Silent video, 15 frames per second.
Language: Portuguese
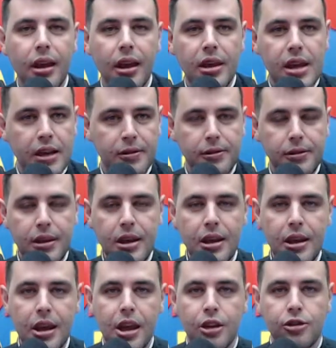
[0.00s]
E assim
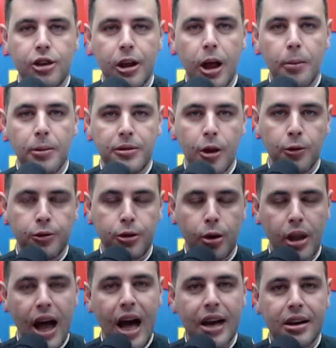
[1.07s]
chegamos ao seu
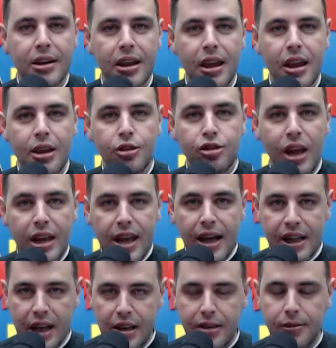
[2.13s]
lar, já lhe
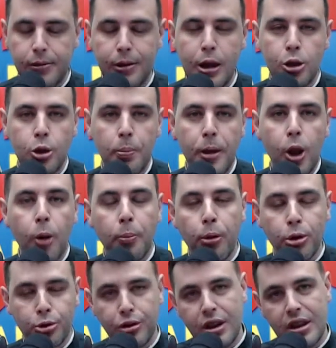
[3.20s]
agradecendo pela
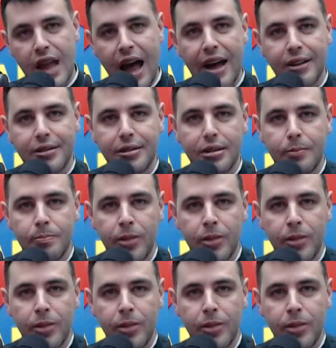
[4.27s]
oportunidade